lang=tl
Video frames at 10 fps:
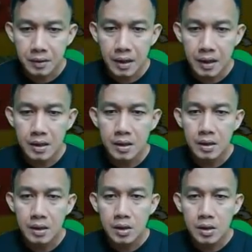Okay?
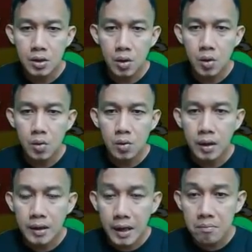So,
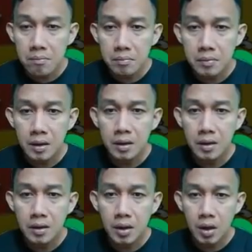name,
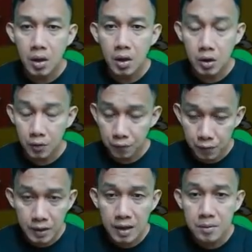yung
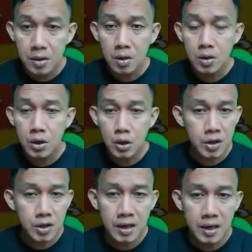full name nyo,
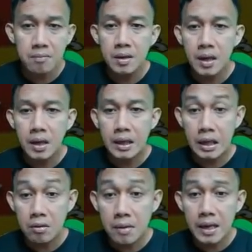username,
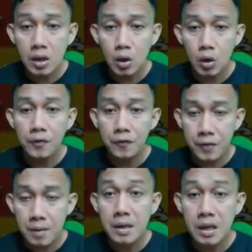email,
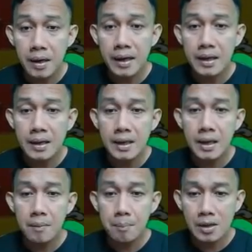confirm email,
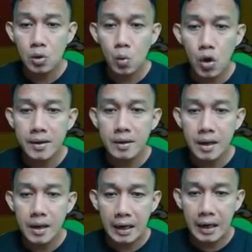password,
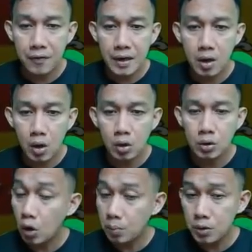refer
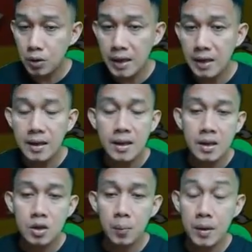code optional.
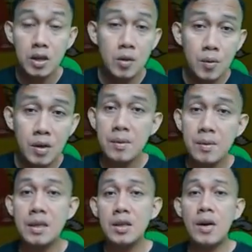So, pwede nyo pong
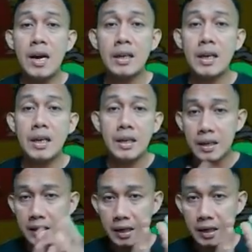gamitin yung aking